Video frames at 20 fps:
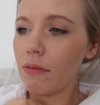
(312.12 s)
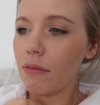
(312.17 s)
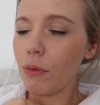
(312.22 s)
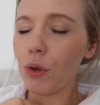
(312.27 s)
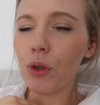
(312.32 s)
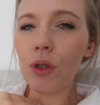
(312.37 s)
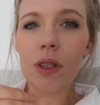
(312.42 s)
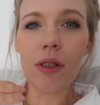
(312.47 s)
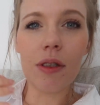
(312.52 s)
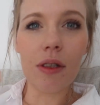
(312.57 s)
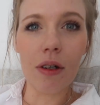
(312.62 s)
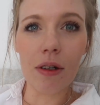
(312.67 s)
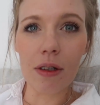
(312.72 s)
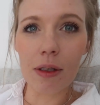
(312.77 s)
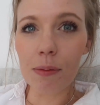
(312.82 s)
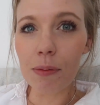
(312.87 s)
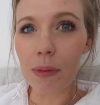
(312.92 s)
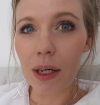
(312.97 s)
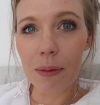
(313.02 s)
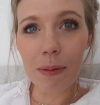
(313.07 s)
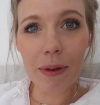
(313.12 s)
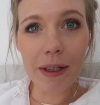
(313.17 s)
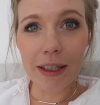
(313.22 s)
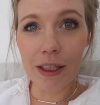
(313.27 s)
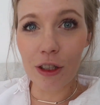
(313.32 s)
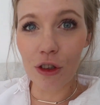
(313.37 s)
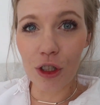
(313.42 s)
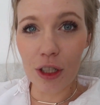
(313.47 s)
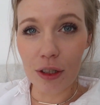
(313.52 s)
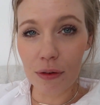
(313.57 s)
möchte ich auch in meinem
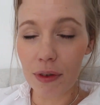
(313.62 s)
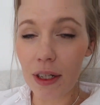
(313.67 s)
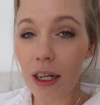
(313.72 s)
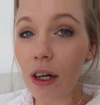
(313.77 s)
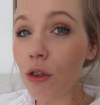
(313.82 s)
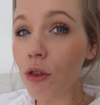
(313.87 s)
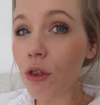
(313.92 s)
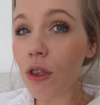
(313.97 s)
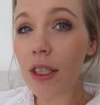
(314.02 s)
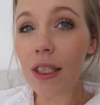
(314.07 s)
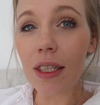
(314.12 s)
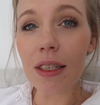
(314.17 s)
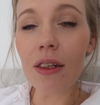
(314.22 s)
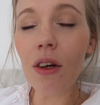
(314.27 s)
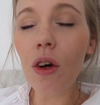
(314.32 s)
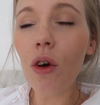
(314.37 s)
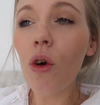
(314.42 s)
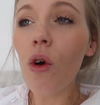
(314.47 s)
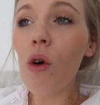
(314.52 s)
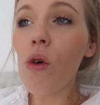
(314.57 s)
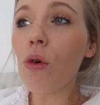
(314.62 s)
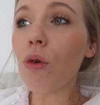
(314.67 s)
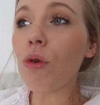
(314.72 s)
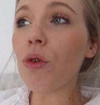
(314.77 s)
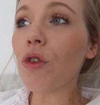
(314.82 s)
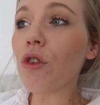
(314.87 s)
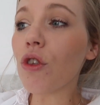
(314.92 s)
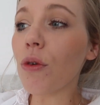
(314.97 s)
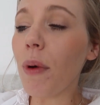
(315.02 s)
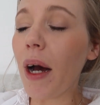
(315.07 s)
Kleiderschrank viel aussortieren.
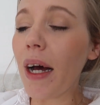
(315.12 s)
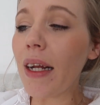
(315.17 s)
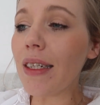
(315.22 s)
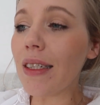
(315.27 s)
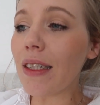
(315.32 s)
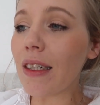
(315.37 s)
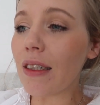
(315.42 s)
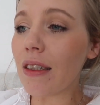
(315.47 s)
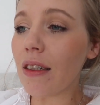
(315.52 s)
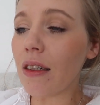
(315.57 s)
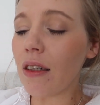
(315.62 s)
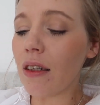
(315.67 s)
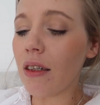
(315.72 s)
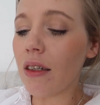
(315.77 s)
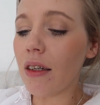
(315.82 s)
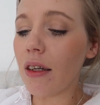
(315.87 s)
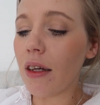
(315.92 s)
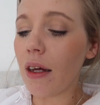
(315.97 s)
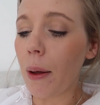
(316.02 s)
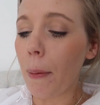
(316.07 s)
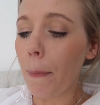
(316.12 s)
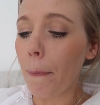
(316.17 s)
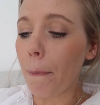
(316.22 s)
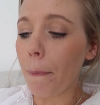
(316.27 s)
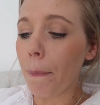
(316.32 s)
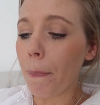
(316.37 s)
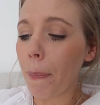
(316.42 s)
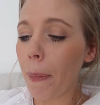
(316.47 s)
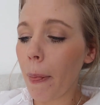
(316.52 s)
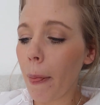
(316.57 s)
Und zum anderen
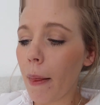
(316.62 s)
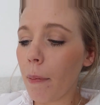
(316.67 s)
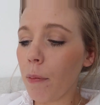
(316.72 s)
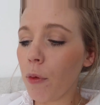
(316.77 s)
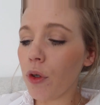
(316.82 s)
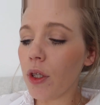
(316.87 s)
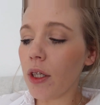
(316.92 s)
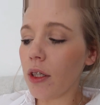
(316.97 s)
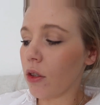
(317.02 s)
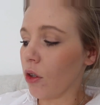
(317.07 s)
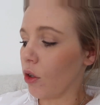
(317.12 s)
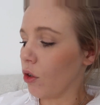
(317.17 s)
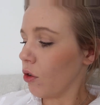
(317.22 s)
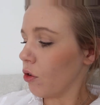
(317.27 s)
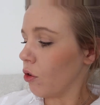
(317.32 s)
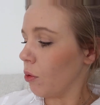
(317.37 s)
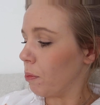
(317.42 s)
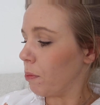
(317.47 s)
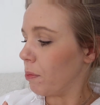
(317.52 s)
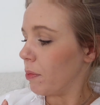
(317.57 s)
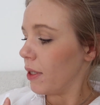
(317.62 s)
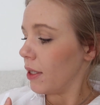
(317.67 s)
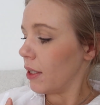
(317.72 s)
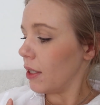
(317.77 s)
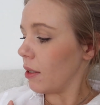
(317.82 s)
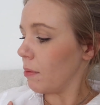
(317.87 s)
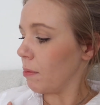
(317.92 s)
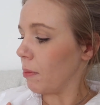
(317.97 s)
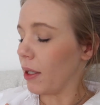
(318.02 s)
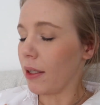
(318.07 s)
ähm, möchte ich auch so ein
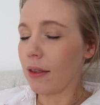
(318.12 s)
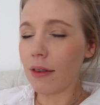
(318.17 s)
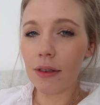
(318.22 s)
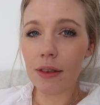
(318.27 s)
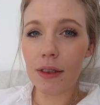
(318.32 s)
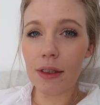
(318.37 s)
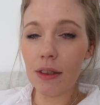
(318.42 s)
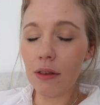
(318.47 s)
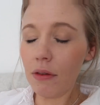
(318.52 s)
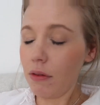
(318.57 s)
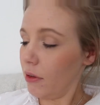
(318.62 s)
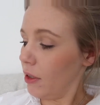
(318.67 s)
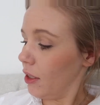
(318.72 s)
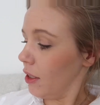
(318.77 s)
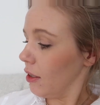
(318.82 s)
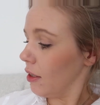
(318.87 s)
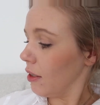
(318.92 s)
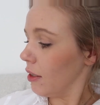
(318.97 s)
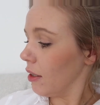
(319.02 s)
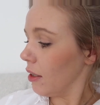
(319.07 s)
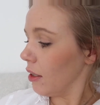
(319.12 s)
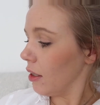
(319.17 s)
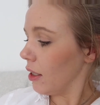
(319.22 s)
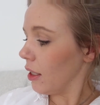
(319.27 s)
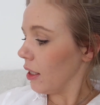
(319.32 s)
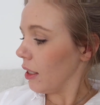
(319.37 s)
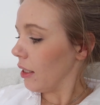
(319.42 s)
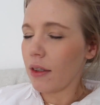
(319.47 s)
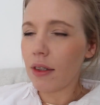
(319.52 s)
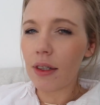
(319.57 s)
bisschen meinen Stil finden.
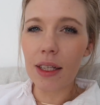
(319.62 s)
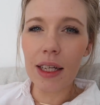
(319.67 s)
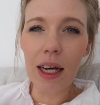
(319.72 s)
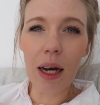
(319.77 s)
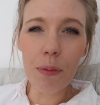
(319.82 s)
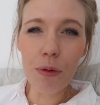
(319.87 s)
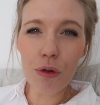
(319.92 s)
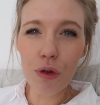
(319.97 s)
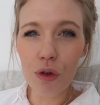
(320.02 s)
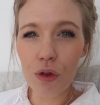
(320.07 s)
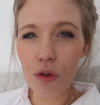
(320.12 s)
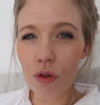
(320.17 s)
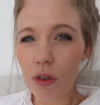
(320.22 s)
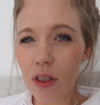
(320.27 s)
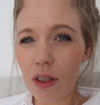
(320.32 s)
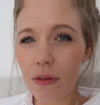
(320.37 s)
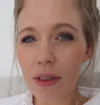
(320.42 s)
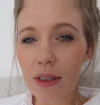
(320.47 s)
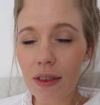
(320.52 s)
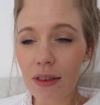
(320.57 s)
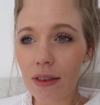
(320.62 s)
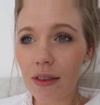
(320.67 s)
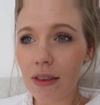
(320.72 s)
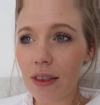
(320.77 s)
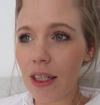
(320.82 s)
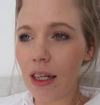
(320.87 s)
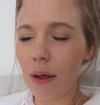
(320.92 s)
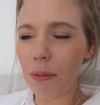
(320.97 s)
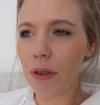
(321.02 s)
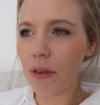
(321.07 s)
Ich habe schon so einen gewissen
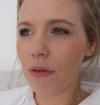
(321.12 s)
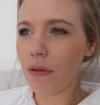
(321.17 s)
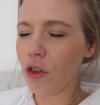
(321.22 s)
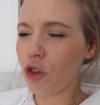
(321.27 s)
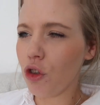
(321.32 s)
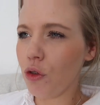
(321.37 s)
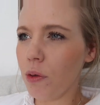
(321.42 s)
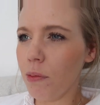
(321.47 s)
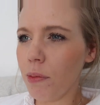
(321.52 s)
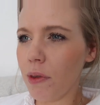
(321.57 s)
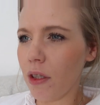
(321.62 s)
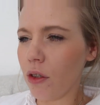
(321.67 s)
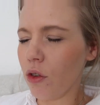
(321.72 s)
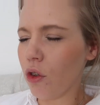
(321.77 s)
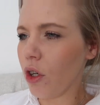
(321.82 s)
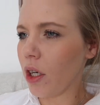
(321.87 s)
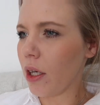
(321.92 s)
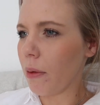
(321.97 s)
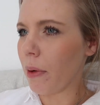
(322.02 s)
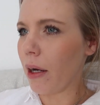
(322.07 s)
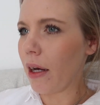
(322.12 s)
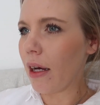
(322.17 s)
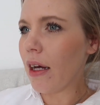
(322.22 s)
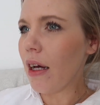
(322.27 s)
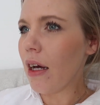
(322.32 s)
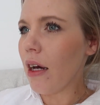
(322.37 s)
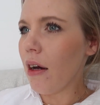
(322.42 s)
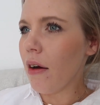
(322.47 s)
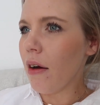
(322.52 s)
Stil, aber es verschwimmt dann doch immer,